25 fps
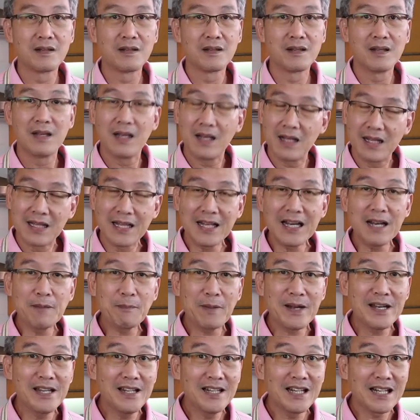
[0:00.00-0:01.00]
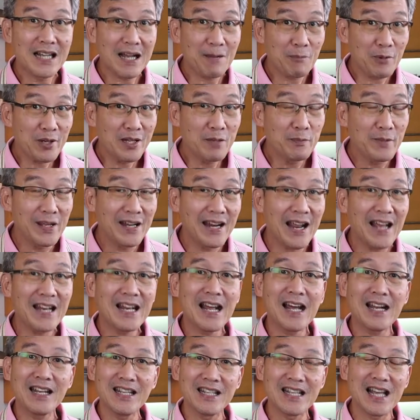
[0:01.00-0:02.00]
งๆและในปลานินนะครับก็ยังมีแร่
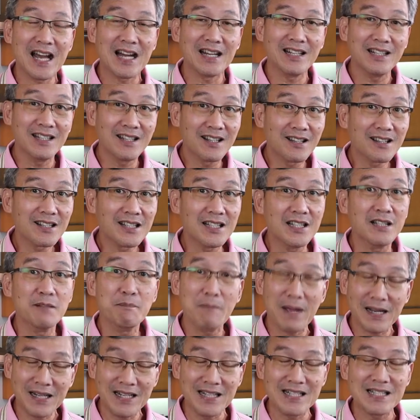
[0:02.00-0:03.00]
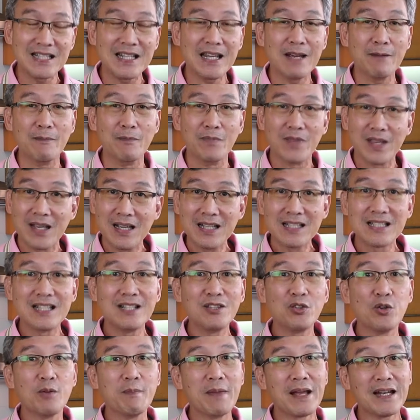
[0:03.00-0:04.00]
ธาตุอีกอย่างหนึ่งก็คือแมกนีเซียมซึ่ง
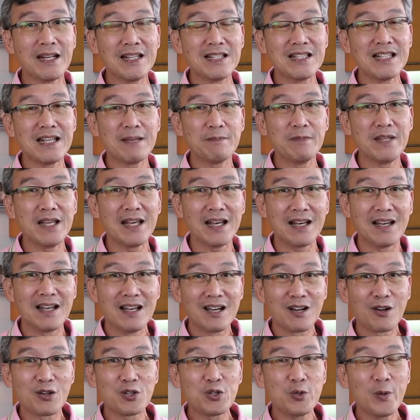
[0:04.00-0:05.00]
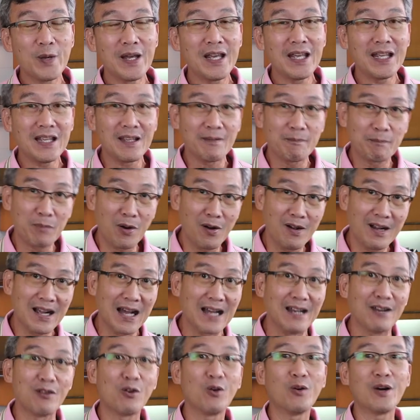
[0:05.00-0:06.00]
ตัวแมกนีเซียมเนี่ยก็ช่วยให้ป้องกั
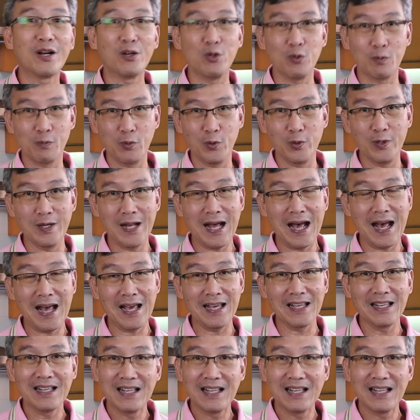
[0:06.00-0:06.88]
นโรคกระดูกพรุนได้